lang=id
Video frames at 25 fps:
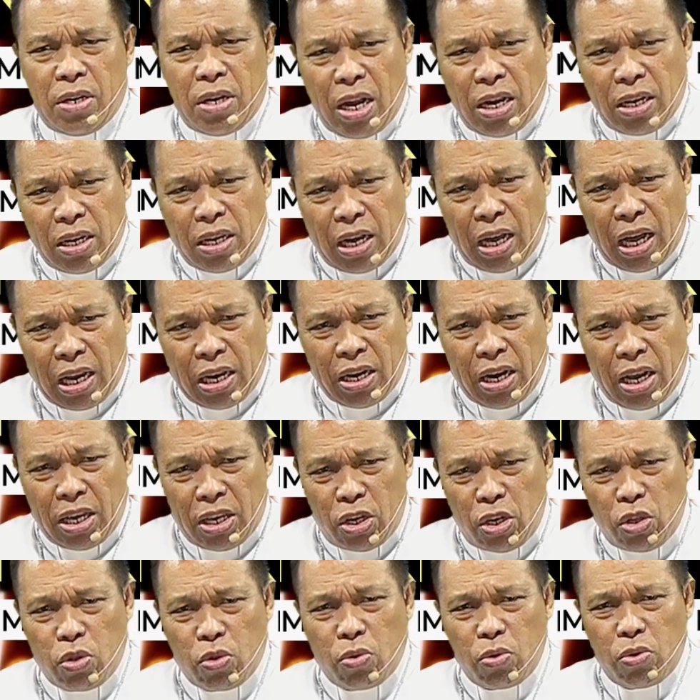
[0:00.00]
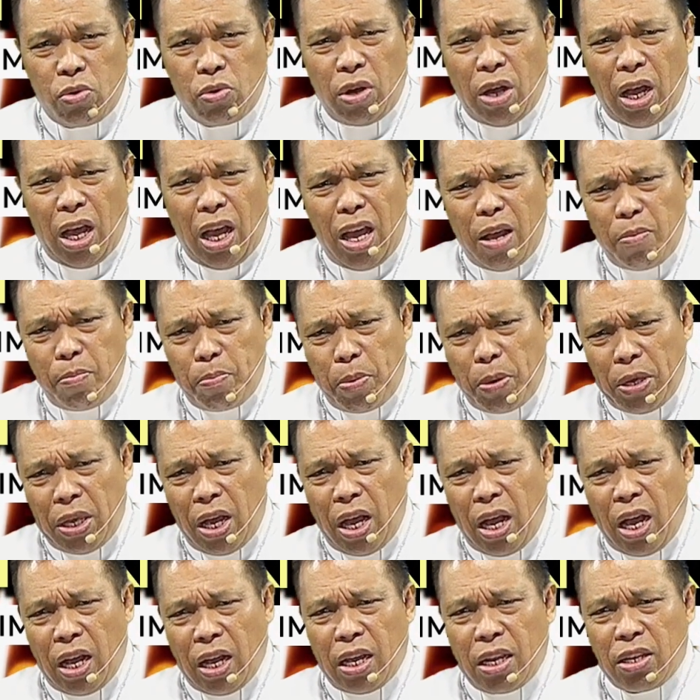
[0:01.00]
Dan karena itu apa
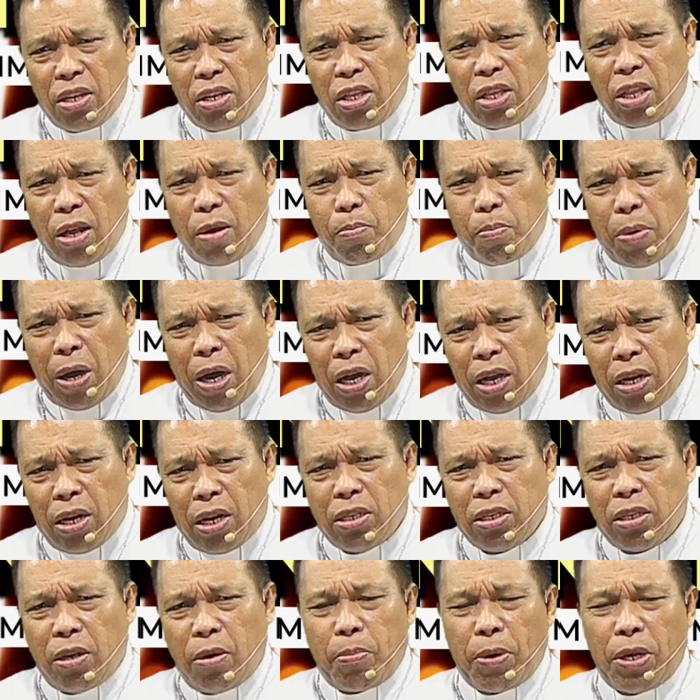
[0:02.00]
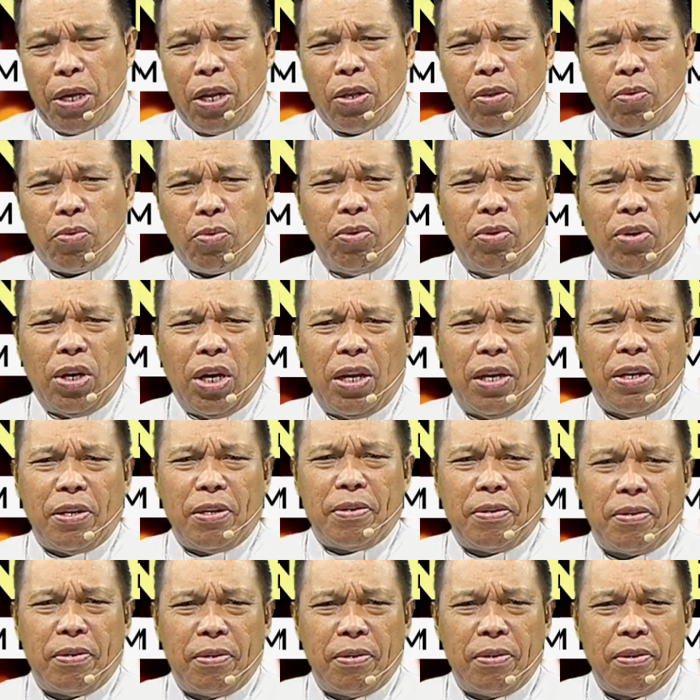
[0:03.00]
yang akan kita balas kepada
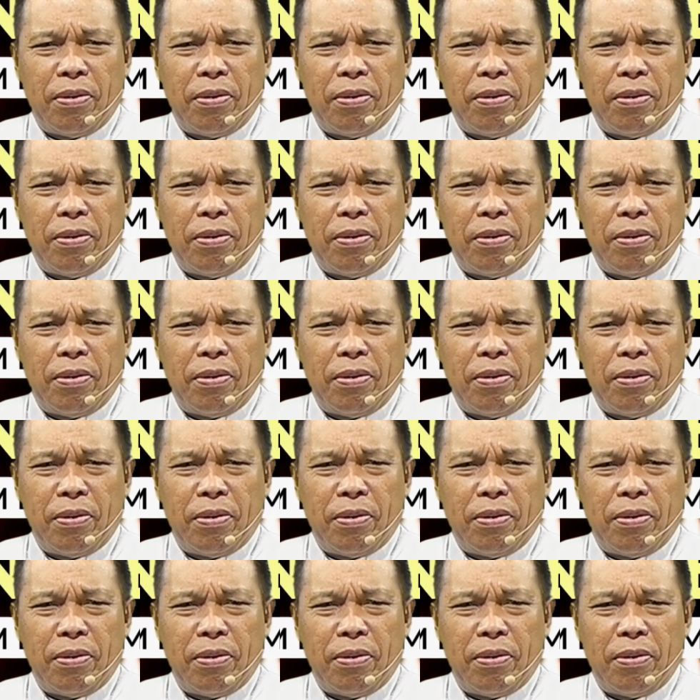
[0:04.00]
Tuhan?